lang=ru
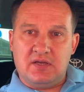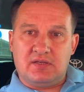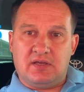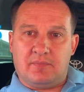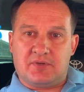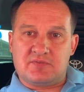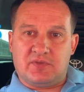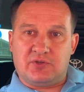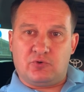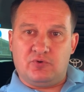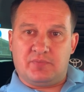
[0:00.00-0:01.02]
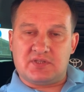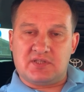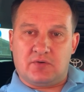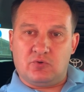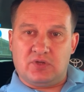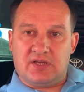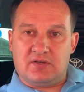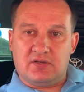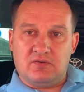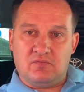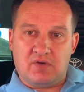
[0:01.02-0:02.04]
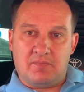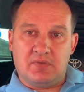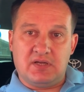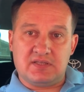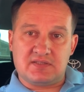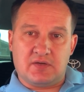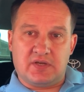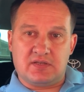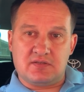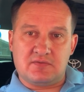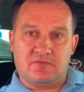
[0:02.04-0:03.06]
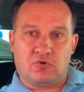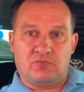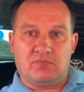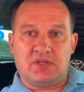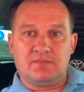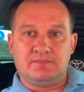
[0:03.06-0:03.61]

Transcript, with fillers: Я посмотрю и поставлю лайк вам. Оставайтесь с FrontBet.